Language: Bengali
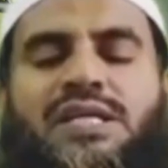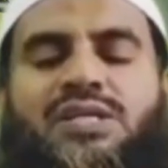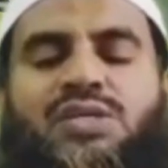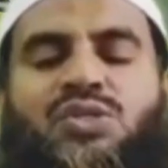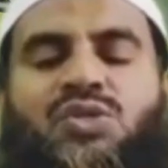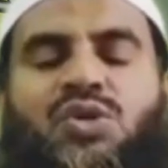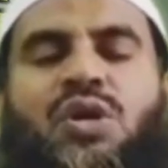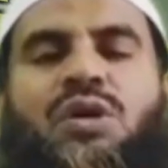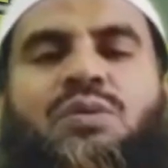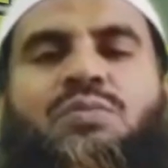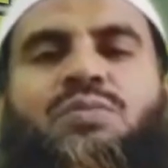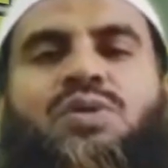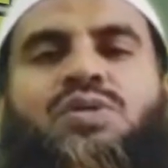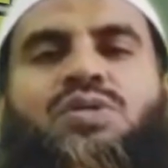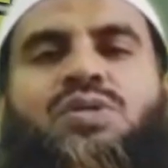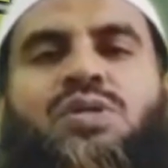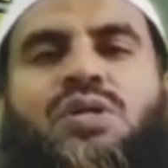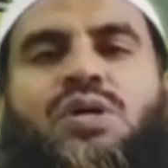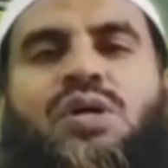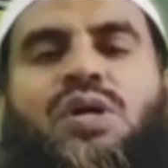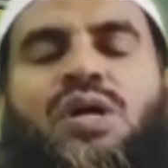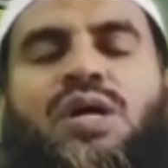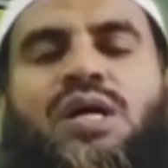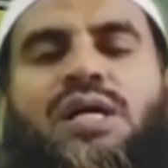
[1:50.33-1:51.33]
ছয় বছর
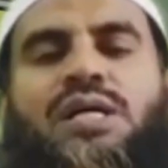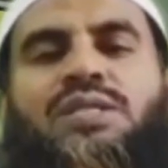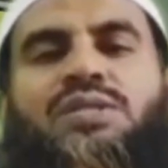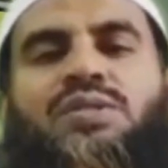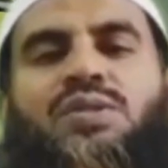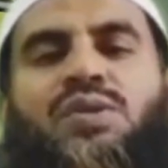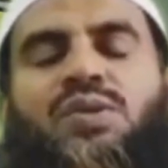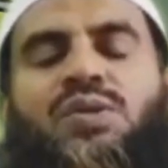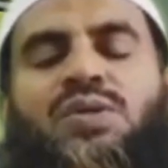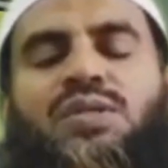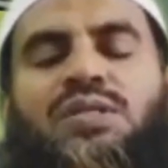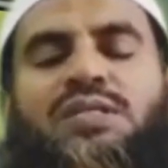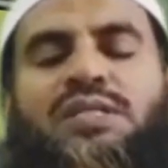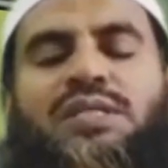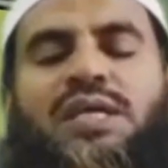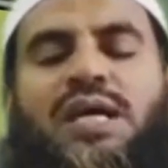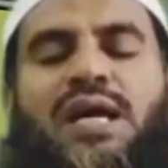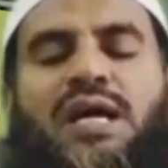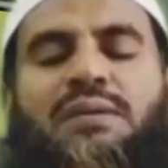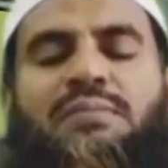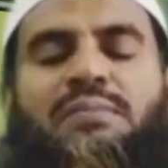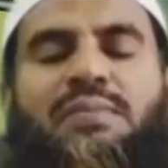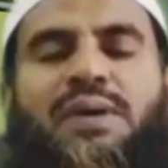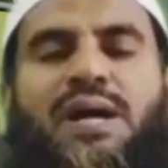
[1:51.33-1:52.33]
হয় তখন
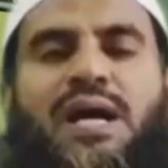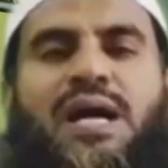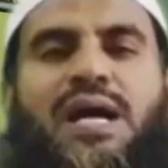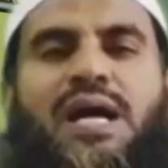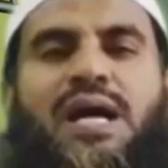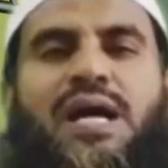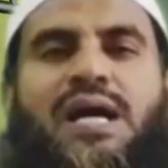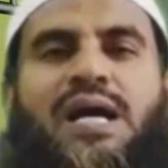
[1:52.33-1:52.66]
তার মা